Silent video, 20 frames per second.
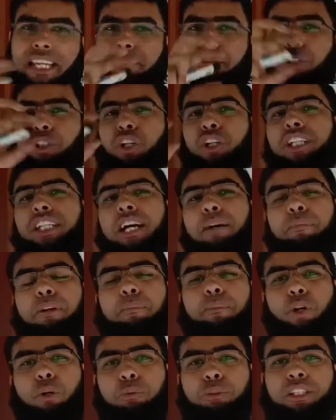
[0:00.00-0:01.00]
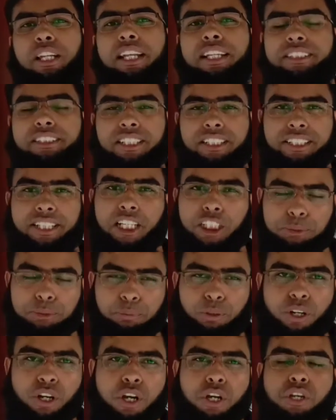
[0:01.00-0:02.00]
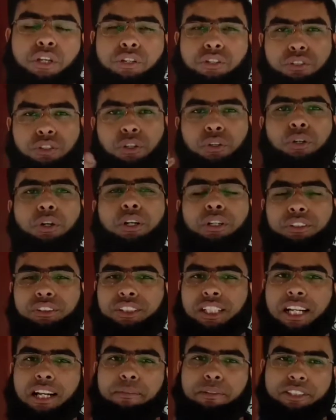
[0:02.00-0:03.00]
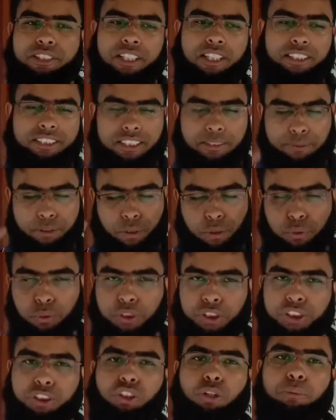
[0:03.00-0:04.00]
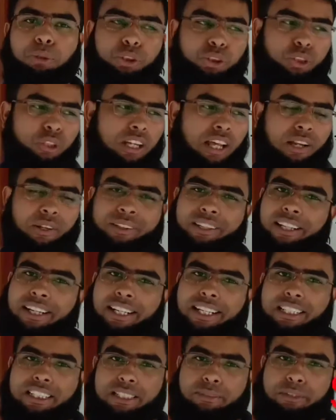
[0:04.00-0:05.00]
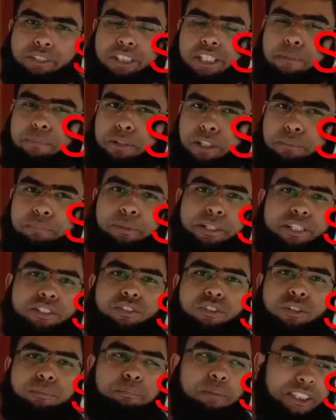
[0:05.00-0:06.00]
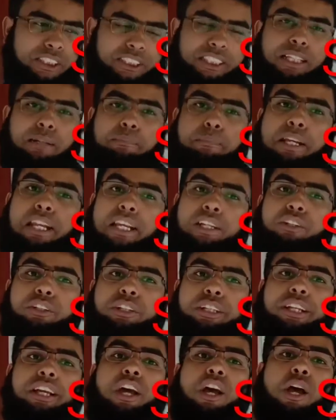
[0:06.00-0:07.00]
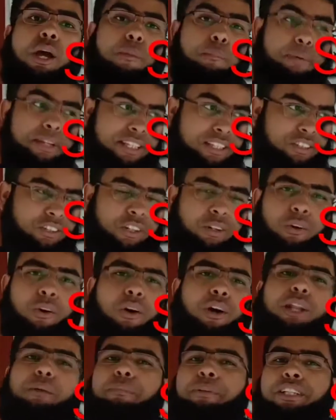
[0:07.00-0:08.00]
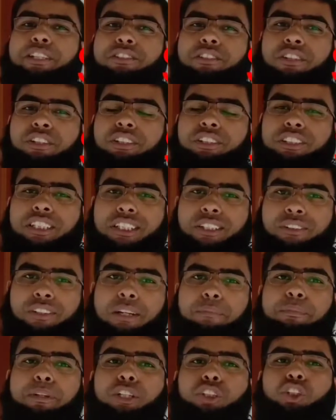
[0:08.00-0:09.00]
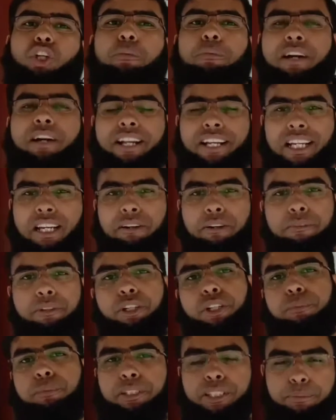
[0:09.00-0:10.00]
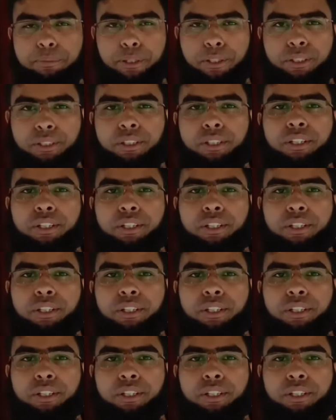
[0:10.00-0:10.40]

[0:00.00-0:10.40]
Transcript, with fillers: এই বিষয় নিয়ে আমরা পরবর্তী লেকচার নিয়ে আসবো সো যারা আমার চ্যানেল আজকে আপনার নতুন এসেছেন অবশ্যই আলোক্ষ লেখা সাবস্ক্রাইব বাটন প্রেস করুন পাশে থাকা বেল আইকনে প্রেস করে অলে প্রেস করে দিন যাতে করে আপনারা সবার আগে আমার ভিডিওটি পেতে পারেন